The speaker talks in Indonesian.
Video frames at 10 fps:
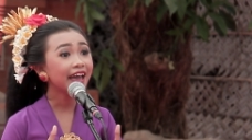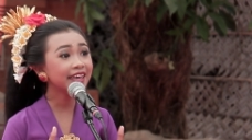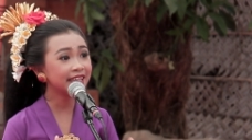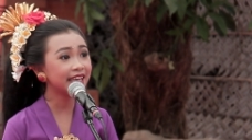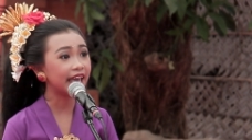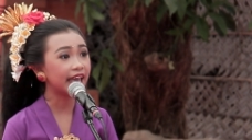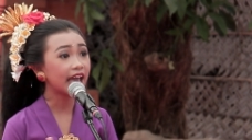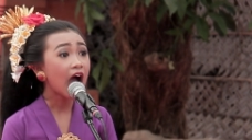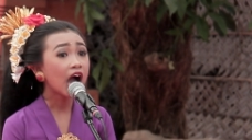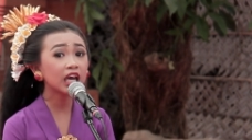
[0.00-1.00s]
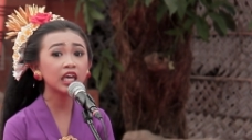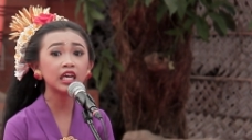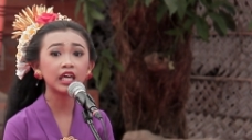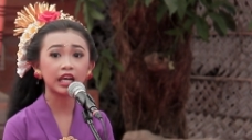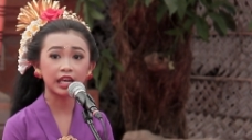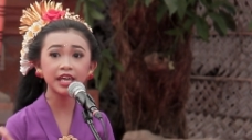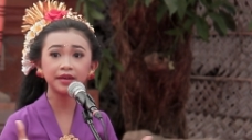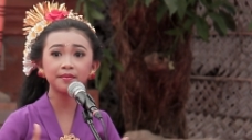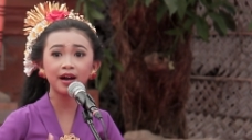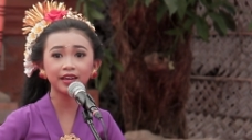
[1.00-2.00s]
inge
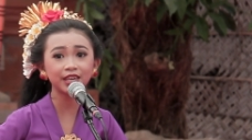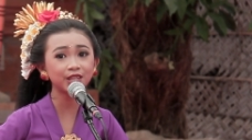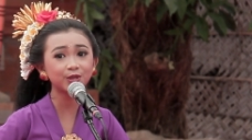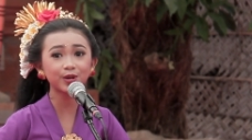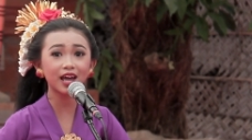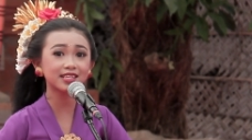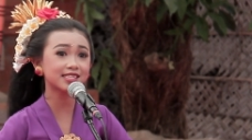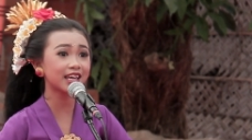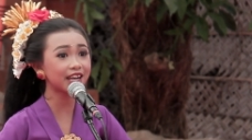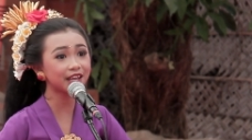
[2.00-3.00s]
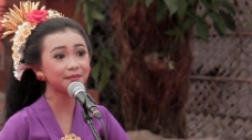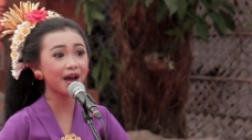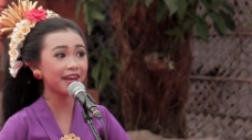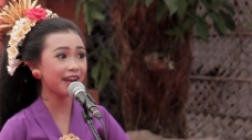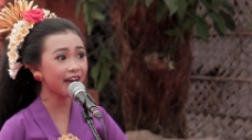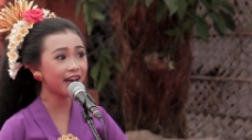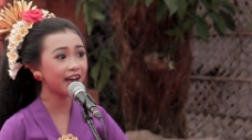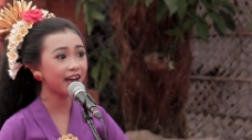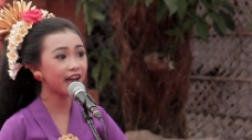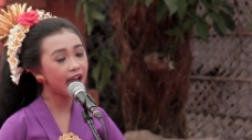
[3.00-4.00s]
ngiring makin turak sen ring mana.